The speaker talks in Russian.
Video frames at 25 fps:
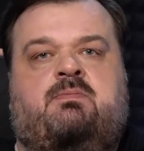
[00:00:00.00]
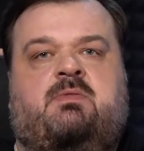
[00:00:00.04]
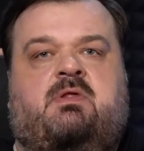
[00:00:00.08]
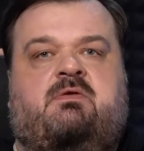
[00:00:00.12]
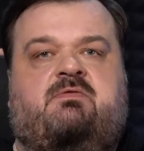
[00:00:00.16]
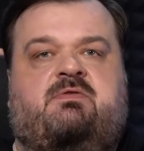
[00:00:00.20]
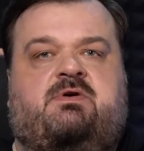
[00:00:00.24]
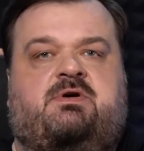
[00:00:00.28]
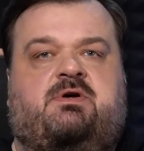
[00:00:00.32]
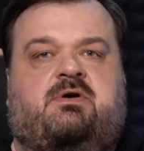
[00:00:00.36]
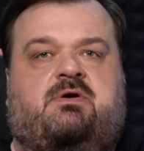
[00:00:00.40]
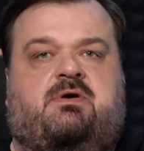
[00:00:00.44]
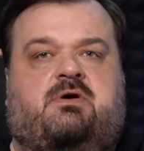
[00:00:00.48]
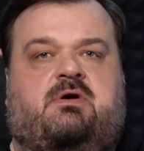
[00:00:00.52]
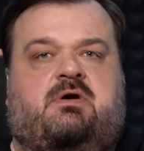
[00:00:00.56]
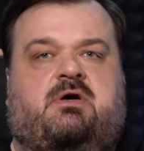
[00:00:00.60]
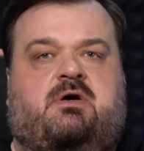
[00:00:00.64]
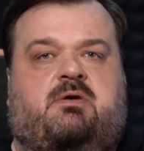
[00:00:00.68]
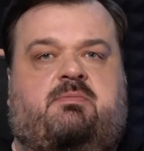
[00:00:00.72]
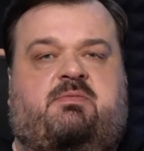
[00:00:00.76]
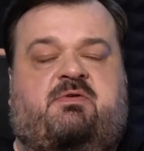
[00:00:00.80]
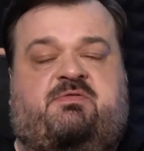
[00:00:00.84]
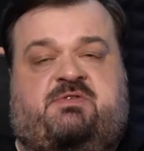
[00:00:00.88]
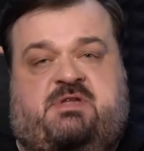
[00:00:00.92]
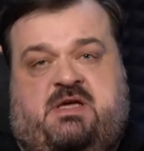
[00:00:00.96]
вы
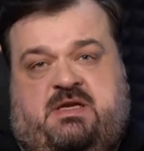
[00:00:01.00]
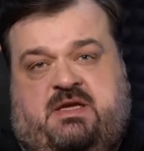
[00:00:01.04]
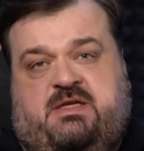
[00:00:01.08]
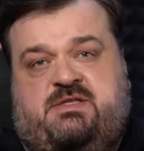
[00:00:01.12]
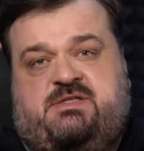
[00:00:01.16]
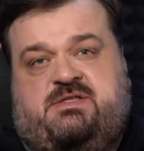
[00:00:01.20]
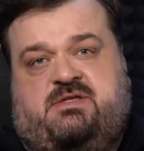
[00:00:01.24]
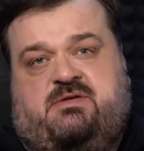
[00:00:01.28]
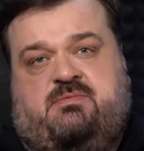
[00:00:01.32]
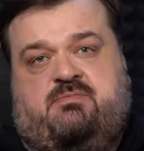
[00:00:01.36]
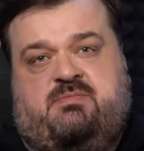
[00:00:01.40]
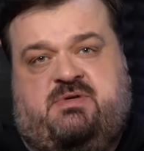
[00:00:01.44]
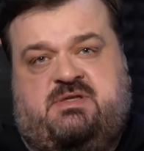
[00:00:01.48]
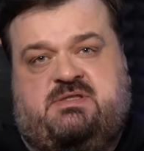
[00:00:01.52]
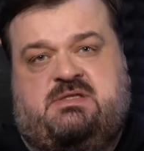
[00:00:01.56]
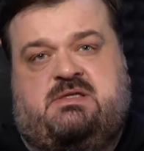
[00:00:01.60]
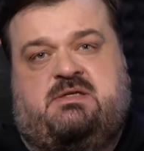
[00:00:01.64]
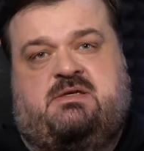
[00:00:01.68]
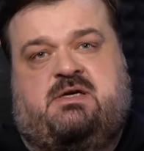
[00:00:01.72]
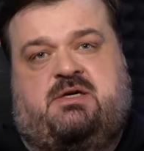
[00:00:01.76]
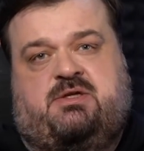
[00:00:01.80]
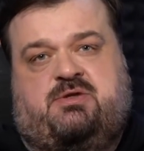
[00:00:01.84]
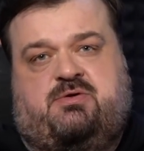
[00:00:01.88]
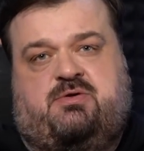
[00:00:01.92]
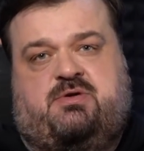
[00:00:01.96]
э, повторите
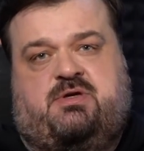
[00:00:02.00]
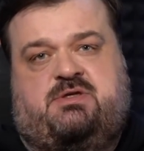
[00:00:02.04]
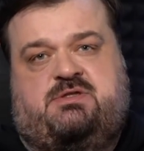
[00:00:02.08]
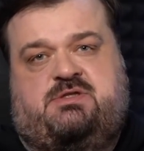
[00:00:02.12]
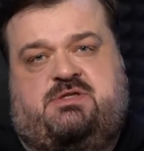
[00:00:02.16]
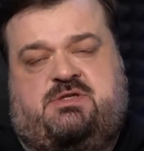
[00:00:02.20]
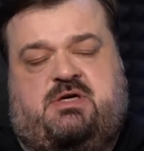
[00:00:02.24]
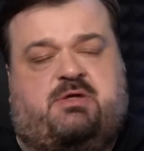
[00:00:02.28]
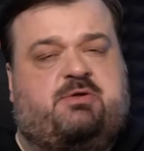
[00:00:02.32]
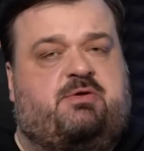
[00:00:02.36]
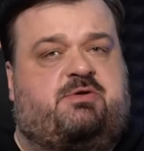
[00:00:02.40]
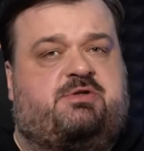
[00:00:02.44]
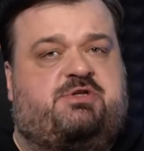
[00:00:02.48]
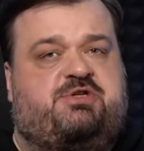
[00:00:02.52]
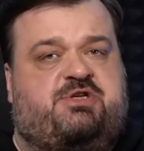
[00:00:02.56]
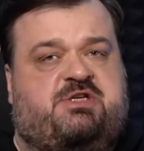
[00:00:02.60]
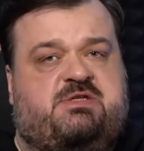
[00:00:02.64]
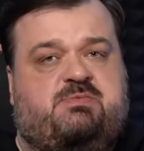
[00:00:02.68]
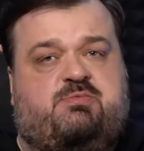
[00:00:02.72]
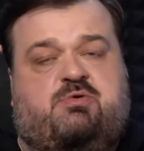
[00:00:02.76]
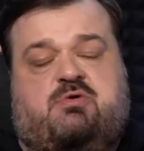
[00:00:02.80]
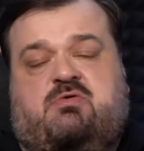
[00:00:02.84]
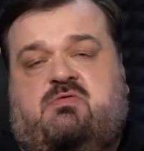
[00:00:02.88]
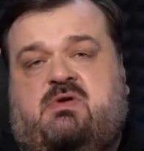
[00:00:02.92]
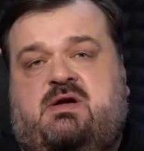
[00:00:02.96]
мысль, которая, которая
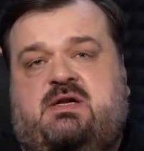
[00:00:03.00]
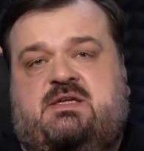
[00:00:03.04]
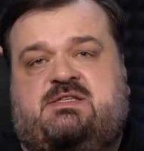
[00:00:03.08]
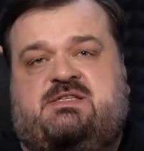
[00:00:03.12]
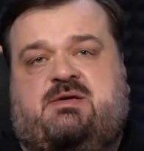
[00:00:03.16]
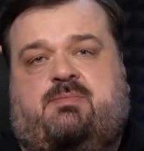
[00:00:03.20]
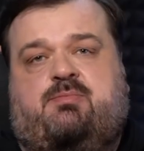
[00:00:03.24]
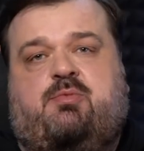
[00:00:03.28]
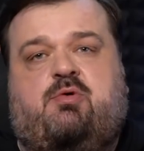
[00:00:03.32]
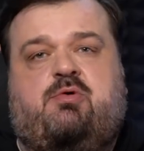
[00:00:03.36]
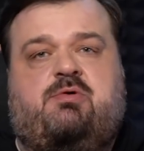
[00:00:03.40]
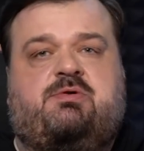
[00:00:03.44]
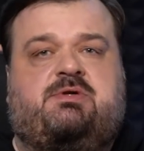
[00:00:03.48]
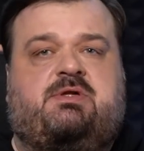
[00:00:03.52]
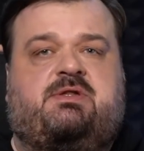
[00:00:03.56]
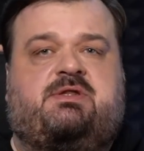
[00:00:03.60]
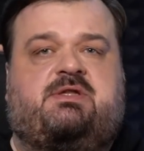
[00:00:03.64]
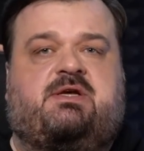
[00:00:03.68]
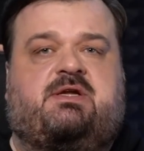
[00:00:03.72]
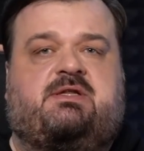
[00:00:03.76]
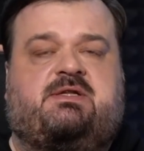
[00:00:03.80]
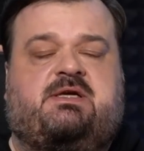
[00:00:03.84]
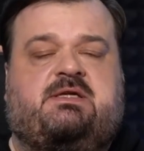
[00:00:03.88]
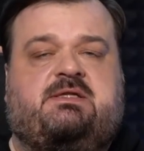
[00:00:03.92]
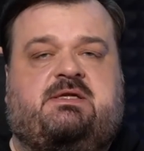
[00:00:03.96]
сейчас буквально заполнена
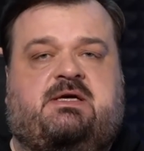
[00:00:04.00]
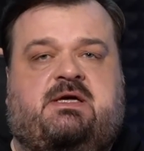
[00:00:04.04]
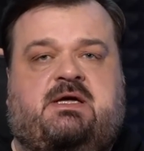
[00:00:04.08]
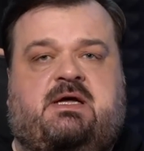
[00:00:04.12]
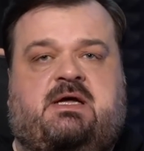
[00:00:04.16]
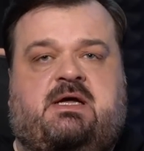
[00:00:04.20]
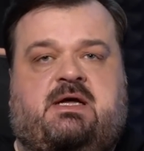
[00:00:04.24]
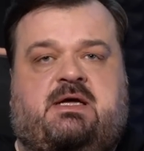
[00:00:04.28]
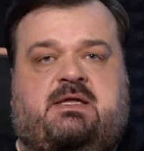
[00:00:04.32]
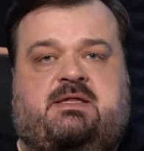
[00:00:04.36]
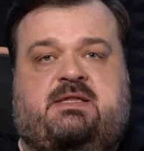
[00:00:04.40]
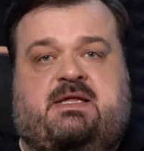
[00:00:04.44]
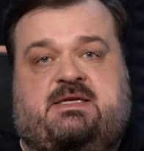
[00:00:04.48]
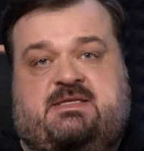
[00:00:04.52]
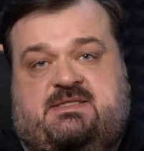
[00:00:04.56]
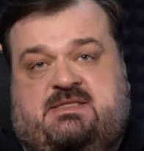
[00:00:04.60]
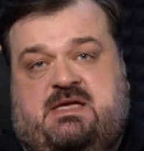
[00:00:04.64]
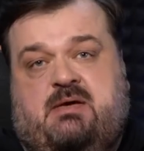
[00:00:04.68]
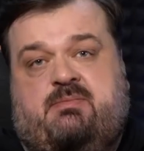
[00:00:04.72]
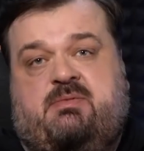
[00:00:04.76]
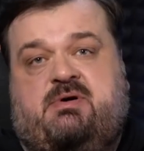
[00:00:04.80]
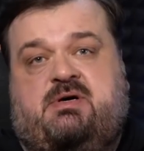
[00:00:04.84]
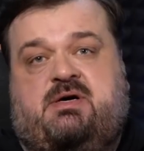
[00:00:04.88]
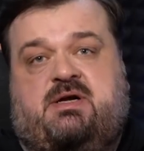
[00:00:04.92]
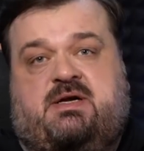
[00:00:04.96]
интернет на
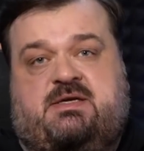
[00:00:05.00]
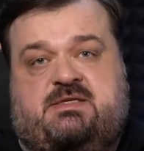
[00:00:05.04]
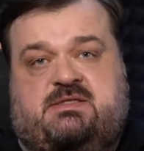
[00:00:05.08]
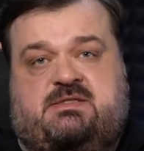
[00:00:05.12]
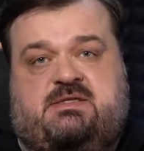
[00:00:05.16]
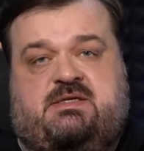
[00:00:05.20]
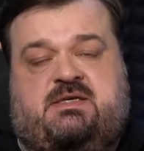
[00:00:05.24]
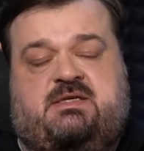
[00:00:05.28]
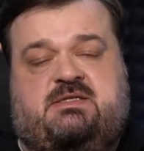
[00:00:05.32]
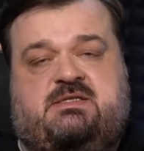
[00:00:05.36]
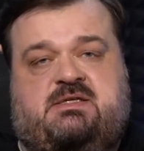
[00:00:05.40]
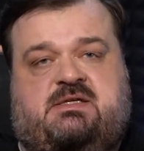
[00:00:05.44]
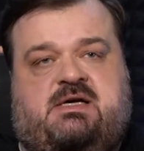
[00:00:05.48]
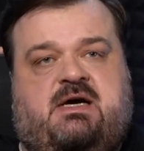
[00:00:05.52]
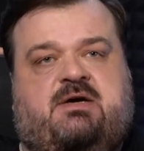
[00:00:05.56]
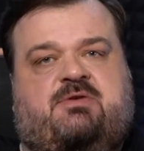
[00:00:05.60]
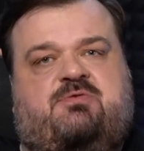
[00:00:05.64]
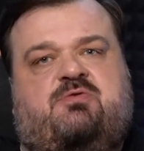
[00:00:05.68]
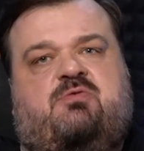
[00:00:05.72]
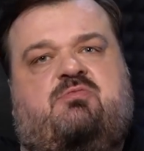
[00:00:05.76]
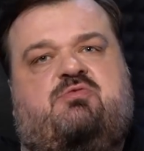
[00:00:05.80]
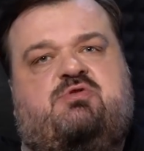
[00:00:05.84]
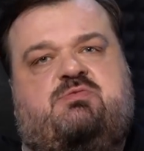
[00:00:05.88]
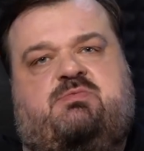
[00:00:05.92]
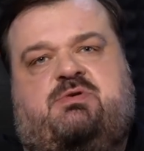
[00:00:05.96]
самых разных языках,
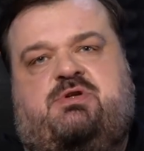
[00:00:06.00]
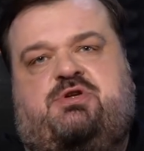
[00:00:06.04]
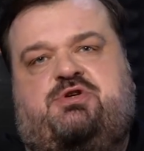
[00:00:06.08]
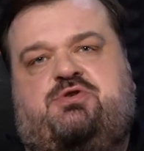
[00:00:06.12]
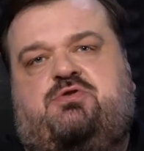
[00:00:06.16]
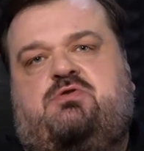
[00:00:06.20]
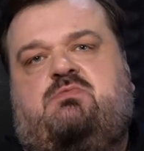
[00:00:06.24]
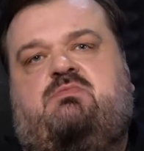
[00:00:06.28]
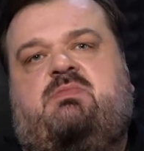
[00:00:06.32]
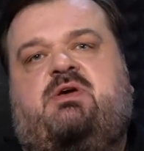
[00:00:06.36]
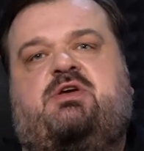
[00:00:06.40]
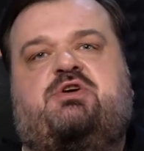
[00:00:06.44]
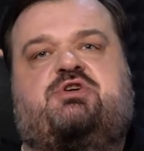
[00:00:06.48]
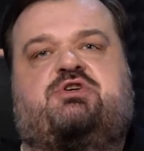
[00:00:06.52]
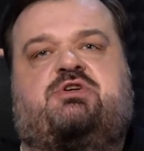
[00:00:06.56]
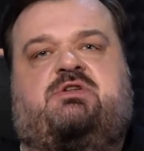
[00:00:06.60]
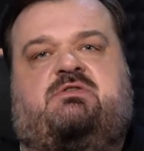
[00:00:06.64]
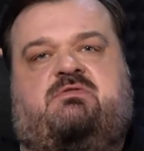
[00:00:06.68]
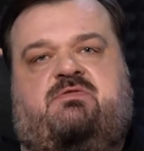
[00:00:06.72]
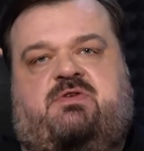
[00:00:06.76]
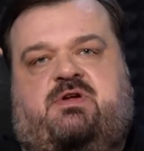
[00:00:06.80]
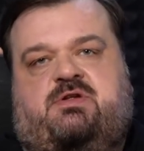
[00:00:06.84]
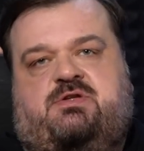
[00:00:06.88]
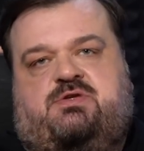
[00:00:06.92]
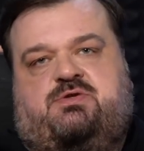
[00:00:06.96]
но, может быть, чуть меньше
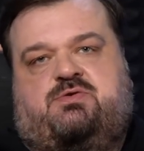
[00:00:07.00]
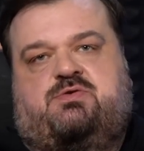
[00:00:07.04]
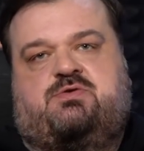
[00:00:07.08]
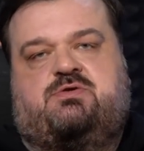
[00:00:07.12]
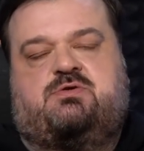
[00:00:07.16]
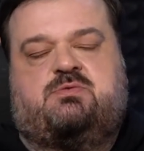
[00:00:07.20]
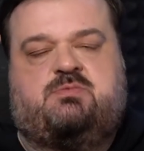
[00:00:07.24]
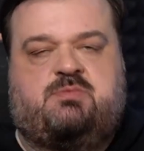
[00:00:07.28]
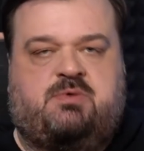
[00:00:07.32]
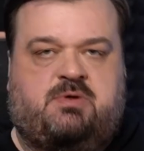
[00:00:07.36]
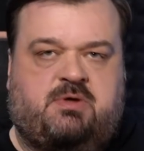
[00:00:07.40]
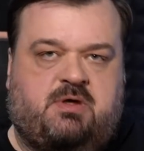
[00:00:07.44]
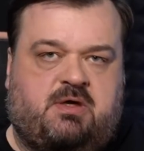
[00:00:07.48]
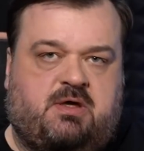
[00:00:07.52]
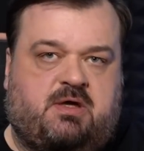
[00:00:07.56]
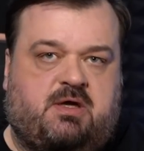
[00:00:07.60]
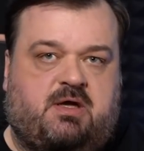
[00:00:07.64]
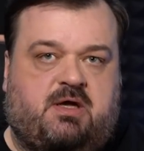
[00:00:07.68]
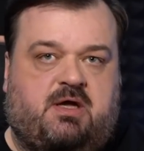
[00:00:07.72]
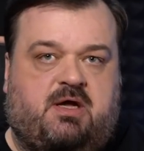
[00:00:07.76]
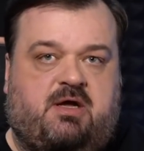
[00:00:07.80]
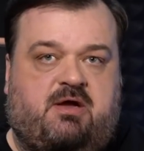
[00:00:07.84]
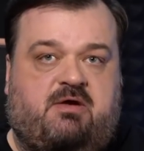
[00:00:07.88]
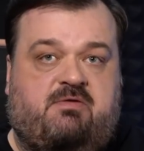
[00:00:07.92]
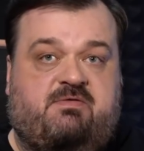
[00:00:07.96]
на французском
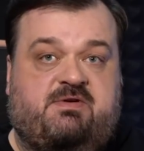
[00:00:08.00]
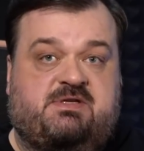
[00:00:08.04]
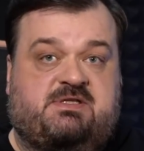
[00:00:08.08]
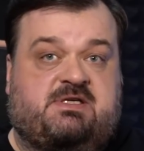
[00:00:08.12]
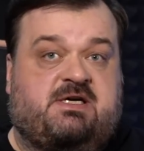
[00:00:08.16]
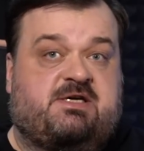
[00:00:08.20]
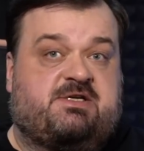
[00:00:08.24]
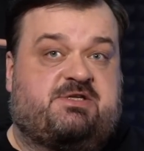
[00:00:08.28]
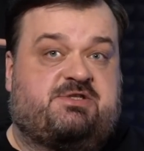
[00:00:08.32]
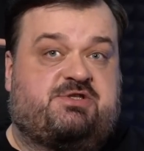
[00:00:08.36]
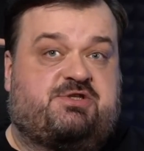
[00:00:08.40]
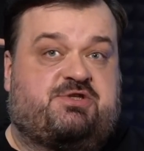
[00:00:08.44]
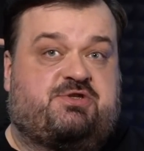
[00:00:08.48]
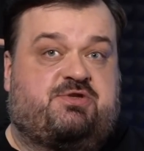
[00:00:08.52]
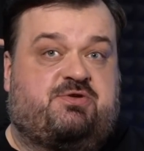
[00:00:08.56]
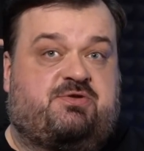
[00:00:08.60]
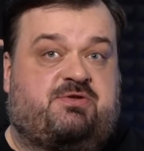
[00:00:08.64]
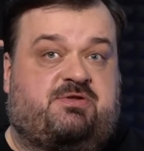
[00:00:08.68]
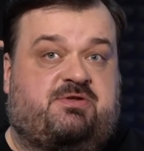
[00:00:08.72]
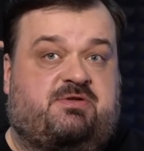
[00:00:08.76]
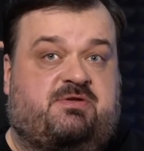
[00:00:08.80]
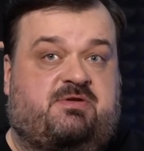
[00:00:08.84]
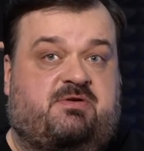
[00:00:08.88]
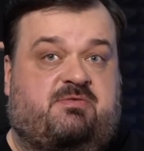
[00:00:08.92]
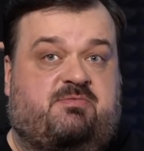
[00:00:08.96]
вы скажете, что
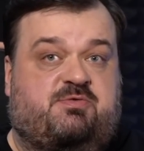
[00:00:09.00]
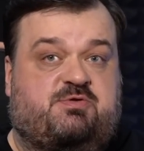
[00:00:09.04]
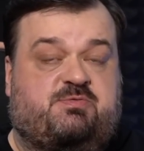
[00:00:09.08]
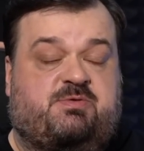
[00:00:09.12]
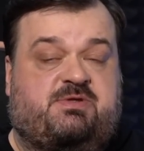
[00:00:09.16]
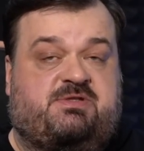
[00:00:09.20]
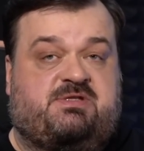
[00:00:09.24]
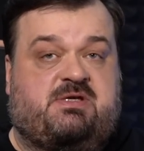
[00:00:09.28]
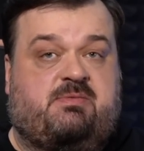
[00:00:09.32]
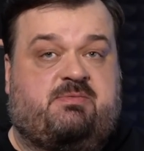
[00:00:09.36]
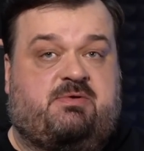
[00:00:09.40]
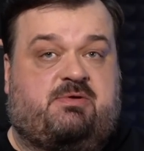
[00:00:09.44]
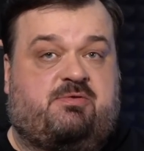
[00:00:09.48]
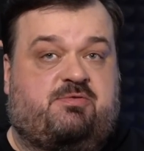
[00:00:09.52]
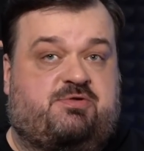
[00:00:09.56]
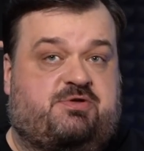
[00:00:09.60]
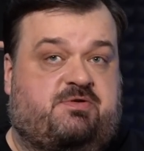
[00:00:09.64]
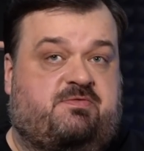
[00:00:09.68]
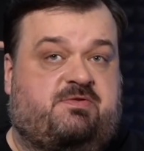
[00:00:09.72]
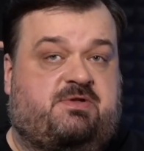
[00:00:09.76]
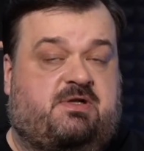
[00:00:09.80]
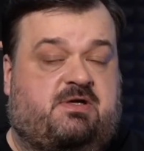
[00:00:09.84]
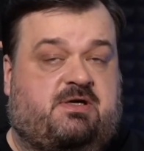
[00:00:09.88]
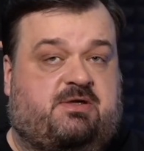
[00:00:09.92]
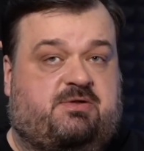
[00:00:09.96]
это, может быть, самый
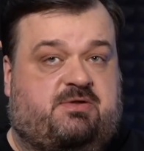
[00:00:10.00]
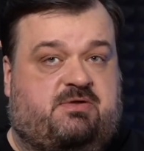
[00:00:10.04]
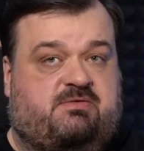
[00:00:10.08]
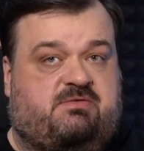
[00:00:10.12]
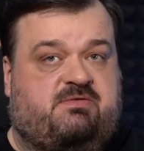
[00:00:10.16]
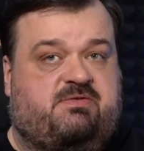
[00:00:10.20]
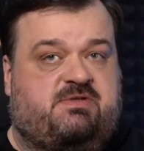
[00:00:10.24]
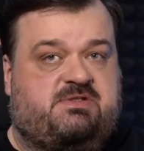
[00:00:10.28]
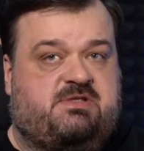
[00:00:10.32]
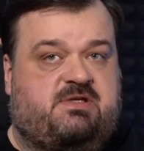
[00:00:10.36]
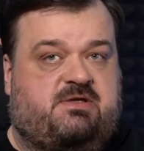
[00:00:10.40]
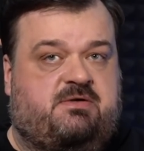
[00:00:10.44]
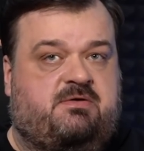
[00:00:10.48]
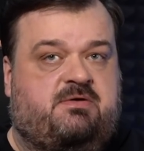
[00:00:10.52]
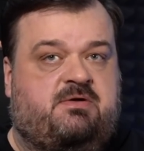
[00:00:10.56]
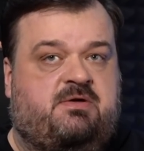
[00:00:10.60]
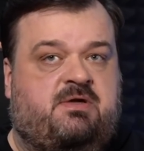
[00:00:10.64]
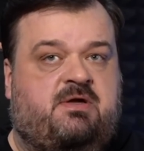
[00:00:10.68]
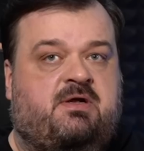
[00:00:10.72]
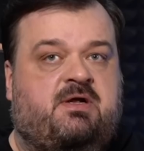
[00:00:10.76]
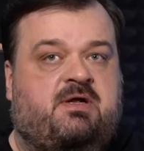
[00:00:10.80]
лучший финал, который вы видели.